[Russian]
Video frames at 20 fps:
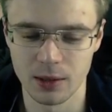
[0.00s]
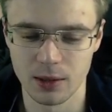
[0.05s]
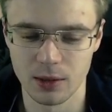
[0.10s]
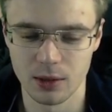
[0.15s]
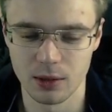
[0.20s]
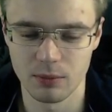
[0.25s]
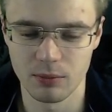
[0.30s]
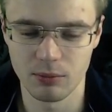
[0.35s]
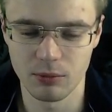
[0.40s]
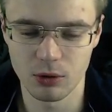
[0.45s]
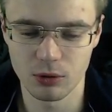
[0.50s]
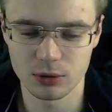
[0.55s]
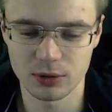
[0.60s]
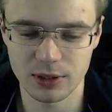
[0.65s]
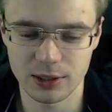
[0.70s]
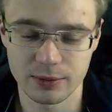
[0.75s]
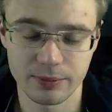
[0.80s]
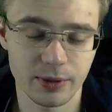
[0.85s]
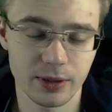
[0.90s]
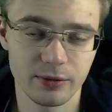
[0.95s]
могут
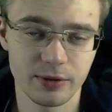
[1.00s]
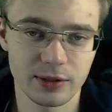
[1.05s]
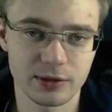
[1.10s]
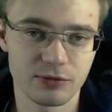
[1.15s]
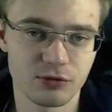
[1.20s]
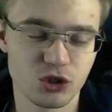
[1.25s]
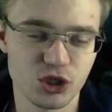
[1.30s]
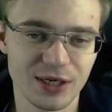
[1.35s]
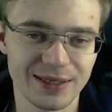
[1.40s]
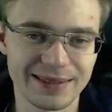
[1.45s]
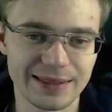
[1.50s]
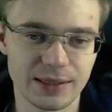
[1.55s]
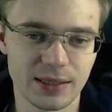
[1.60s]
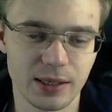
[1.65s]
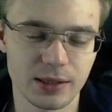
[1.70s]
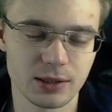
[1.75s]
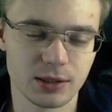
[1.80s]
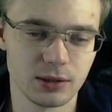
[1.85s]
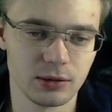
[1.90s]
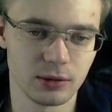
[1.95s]
отправлять в чат
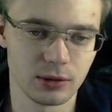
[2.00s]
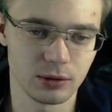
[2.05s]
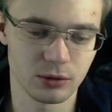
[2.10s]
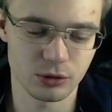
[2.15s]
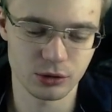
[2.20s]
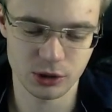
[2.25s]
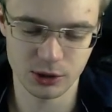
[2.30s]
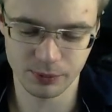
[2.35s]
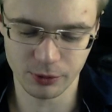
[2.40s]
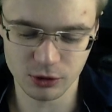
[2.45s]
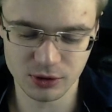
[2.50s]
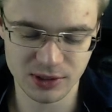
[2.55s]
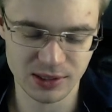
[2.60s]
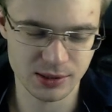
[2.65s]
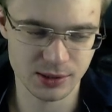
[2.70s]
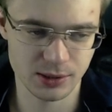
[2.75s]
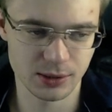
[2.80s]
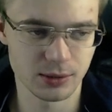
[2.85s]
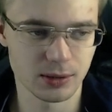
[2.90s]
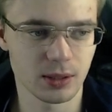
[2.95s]
картинки. То есть не просто
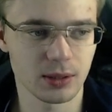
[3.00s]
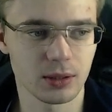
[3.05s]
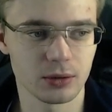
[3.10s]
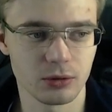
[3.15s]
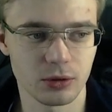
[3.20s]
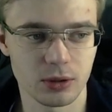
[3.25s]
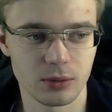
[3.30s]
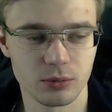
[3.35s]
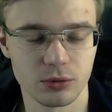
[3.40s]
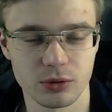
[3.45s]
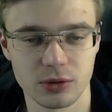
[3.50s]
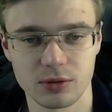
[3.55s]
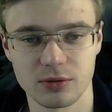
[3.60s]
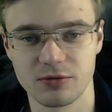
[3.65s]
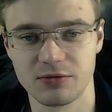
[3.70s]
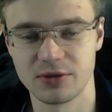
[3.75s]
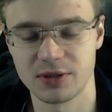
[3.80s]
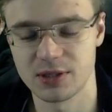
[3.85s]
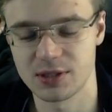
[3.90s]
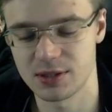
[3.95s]
ссылка, которая будет в
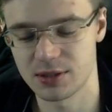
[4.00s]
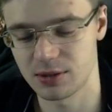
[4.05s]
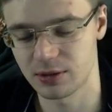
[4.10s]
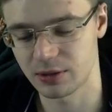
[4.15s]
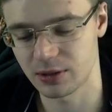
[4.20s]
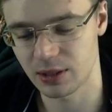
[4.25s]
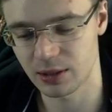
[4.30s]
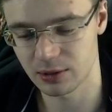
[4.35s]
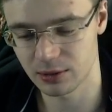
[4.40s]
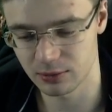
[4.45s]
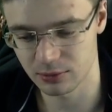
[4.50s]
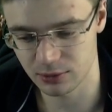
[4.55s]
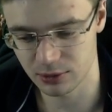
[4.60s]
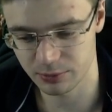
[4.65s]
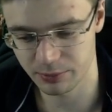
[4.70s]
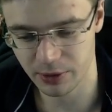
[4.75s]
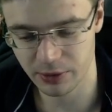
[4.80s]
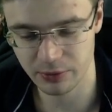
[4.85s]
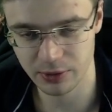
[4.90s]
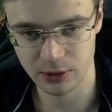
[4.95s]
виде ссылки, они
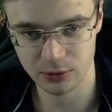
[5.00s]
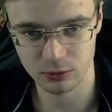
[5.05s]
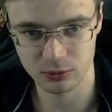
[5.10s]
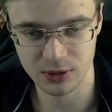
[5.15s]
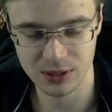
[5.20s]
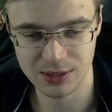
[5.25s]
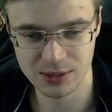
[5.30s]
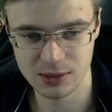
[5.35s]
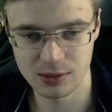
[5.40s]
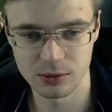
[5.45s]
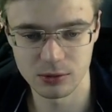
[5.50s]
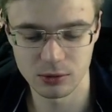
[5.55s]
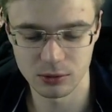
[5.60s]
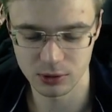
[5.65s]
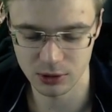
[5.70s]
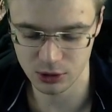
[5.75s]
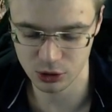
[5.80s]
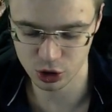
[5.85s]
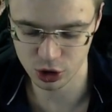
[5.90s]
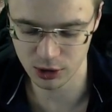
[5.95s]
отправляют туда ссылку,
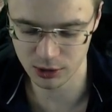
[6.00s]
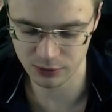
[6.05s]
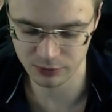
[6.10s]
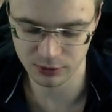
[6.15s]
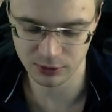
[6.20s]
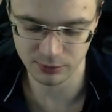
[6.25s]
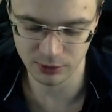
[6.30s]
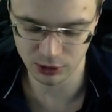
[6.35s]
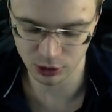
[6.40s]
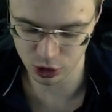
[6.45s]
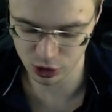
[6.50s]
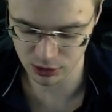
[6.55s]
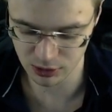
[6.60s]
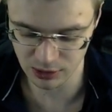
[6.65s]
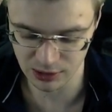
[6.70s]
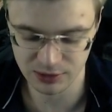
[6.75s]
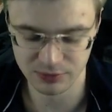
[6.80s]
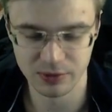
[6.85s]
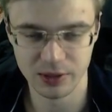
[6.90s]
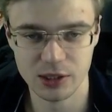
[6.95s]
и чат автоматически
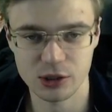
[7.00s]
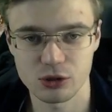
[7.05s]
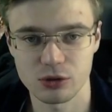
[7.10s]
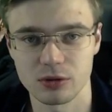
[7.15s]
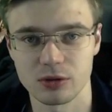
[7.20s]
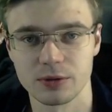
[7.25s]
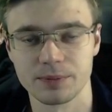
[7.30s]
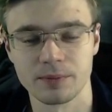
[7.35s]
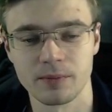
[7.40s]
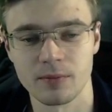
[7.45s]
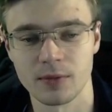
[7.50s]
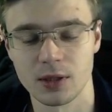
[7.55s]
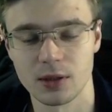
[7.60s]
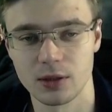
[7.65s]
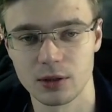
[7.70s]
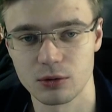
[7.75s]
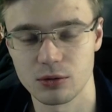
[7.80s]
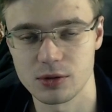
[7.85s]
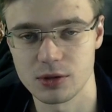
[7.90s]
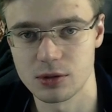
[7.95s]
разворачивает
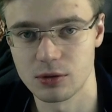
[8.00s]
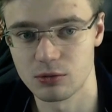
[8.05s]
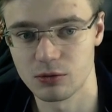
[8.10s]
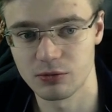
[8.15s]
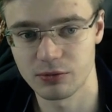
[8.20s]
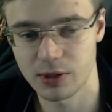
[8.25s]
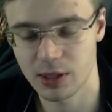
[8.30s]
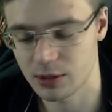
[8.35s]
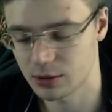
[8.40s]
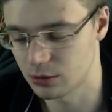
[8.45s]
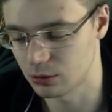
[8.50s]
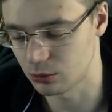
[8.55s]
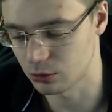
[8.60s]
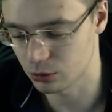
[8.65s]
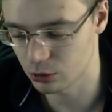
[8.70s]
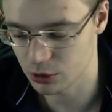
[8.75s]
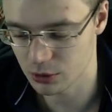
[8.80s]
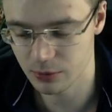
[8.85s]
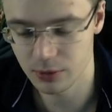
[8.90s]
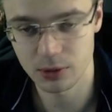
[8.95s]
эту ссылку в картинку, то
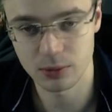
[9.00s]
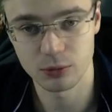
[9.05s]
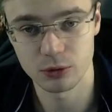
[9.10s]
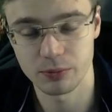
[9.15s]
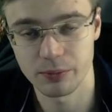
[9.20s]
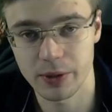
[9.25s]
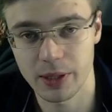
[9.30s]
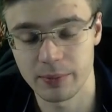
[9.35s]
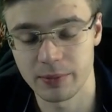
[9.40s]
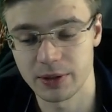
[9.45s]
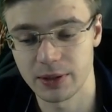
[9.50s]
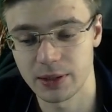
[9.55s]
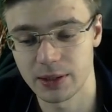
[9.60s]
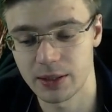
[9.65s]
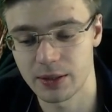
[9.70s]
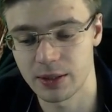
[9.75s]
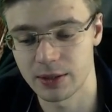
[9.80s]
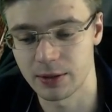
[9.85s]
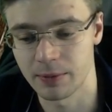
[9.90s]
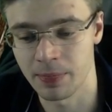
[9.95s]
есть видно будет прямо на
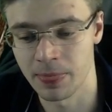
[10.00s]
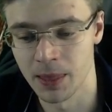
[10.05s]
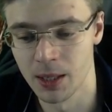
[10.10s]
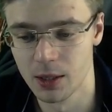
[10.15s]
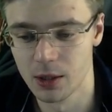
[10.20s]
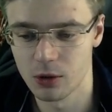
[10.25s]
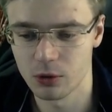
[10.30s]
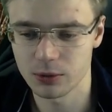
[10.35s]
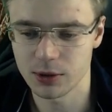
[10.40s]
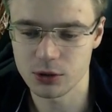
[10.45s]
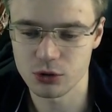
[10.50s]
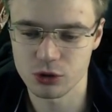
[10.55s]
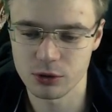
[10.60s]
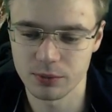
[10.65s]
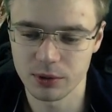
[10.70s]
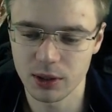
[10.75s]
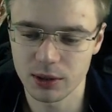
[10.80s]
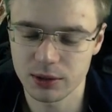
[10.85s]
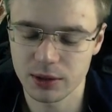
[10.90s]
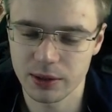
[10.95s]
экране. У нас уже
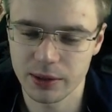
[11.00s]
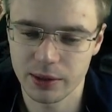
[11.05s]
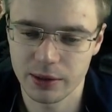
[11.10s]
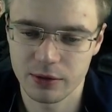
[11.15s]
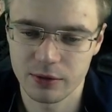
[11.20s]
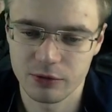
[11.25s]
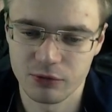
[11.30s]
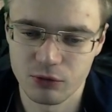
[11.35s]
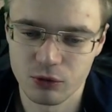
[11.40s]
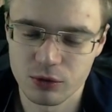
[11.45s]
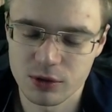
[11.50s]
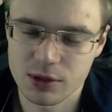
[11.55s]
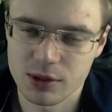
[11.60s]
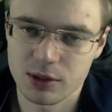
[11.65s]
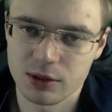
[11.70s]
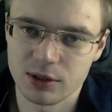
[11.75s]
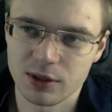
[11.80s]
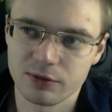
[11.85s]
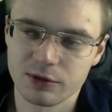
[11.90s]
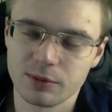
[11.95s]
была такая функция
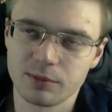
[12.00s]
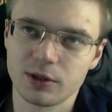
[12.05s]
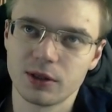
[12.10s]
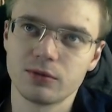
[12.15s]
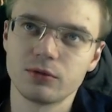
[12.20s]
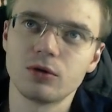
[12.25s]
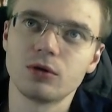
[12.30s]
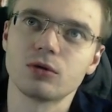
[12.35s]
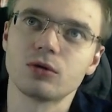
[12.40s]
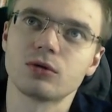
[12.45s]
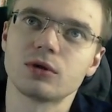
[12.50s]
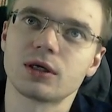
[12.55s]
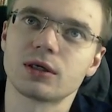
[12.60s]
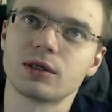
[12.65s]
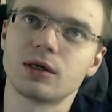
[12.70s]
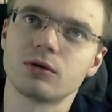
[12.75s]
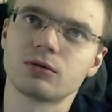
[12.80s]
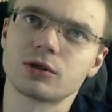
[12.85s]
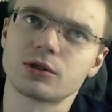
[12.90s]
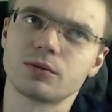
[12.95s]
давным-давно, но
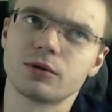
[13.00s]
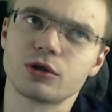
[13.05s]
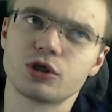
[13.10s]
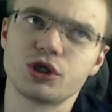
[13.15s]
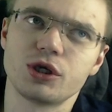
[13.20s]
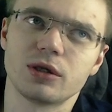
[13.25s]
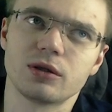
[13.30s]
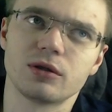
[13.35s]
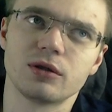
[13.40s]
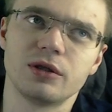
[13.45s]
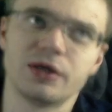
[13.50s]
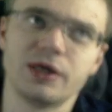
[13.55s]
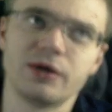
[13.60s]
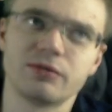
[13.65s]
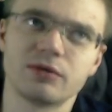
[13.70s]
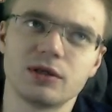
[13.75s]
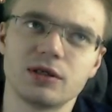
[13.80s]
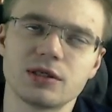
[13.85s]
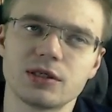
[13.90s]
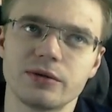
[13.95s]
тогда у нас был чат
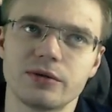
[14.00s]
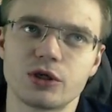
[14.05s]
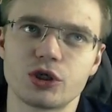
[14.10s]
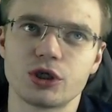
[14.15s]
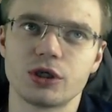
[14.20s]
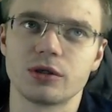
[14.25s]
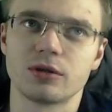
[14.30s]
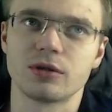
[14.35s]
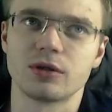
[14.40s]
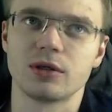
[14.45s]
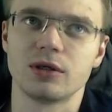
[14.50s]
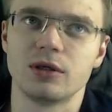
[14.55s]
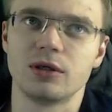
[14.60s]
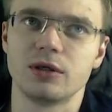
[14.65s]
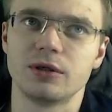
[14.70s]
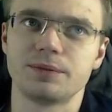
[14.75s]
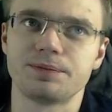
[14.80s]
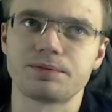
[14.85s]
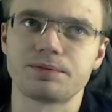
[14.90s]
древний, несовершенный, и